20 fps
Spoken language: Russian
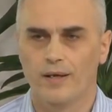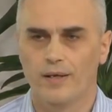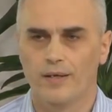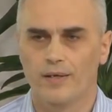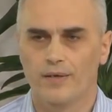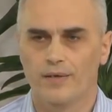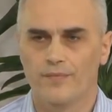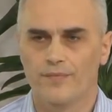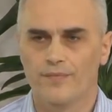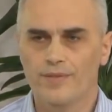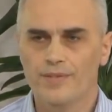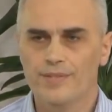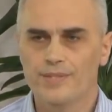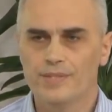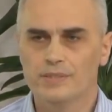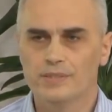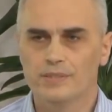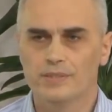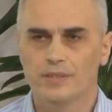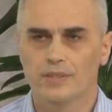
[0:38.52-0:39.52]

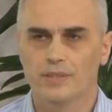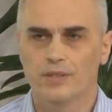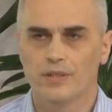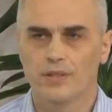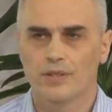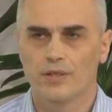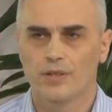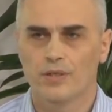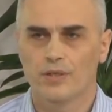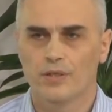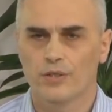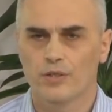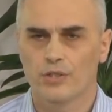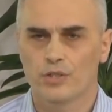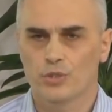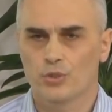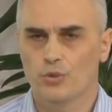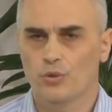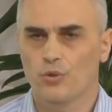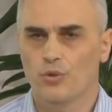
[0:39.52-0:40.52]
видел,
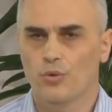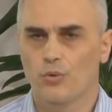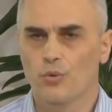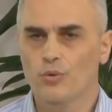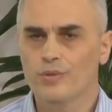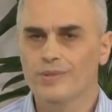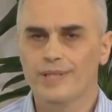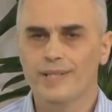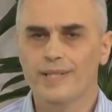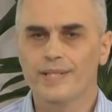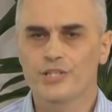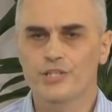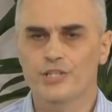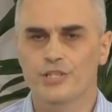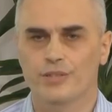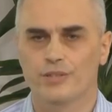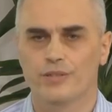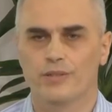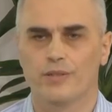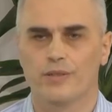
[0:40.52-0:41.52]
что он
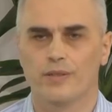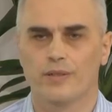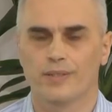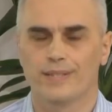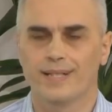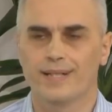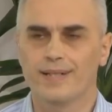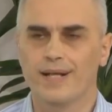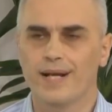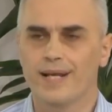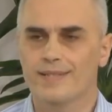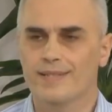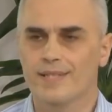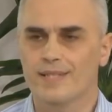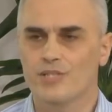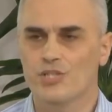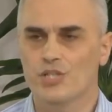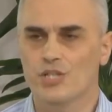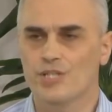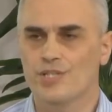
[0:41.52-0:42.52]
лишь какая-то
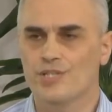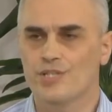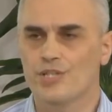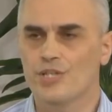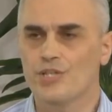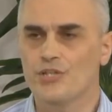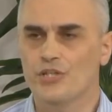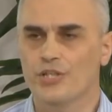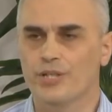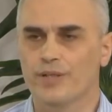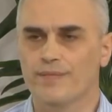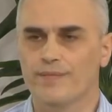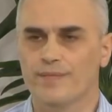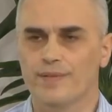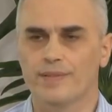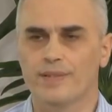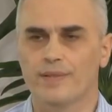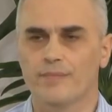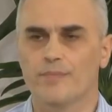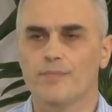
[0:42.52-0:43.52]
частичка в
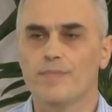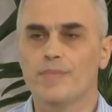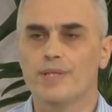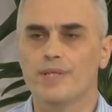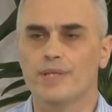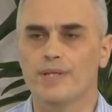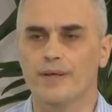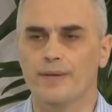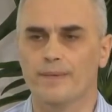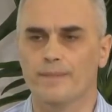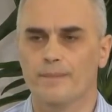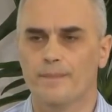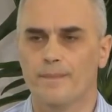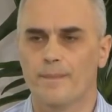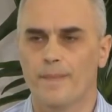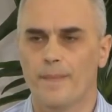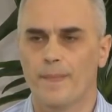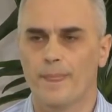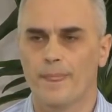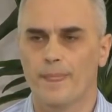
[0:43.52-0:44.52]
этом мире.
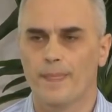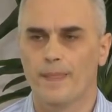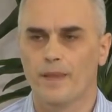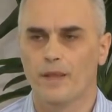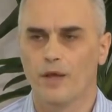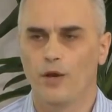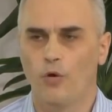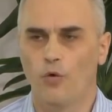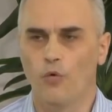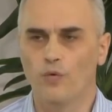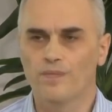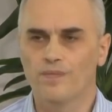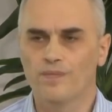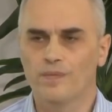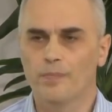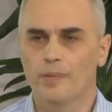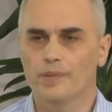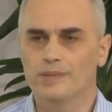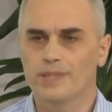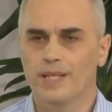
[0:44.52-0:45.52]
Он
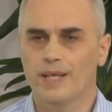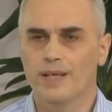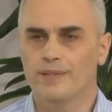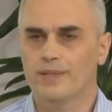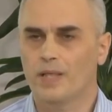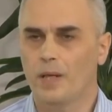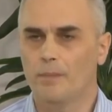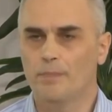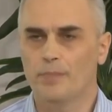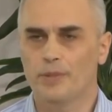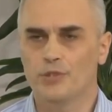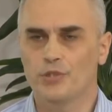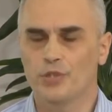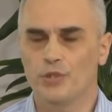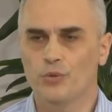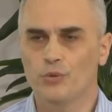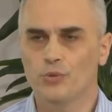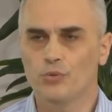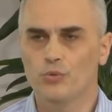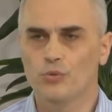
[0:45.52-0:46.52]
выполняет
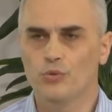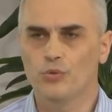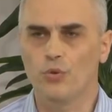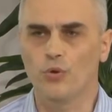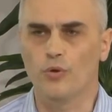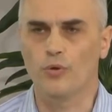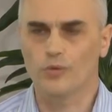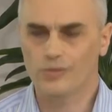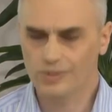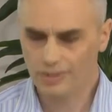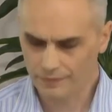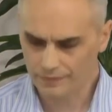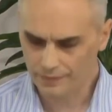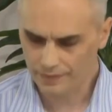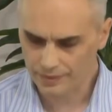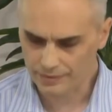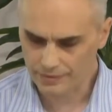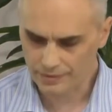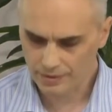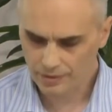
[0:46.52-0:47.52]
определенную роль. Он
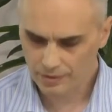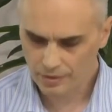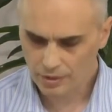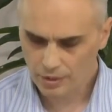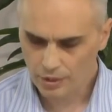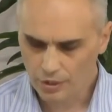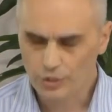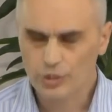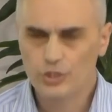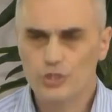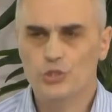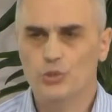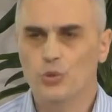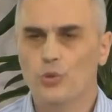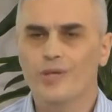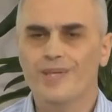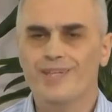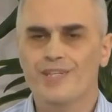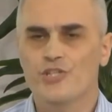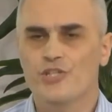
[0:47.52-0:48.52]
говорит, что
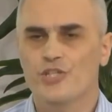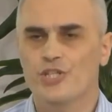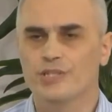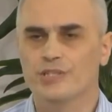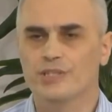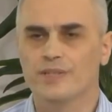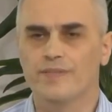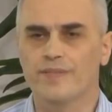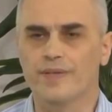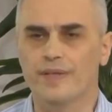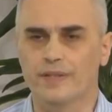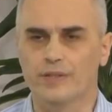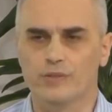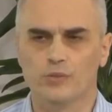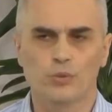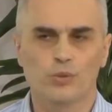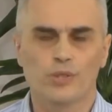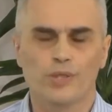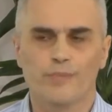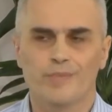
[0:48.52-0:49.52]
есть человек,
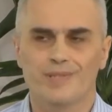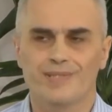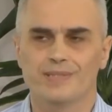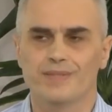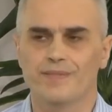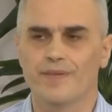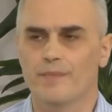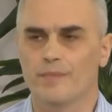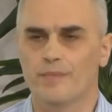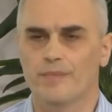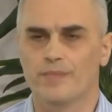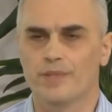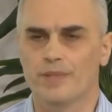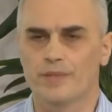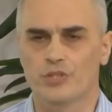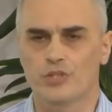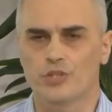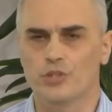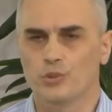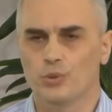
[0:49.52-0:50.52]
другими словами
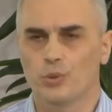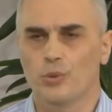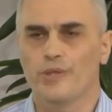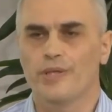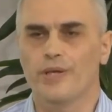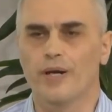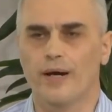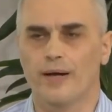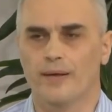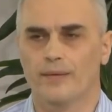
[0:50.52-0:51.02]
даже, кто я,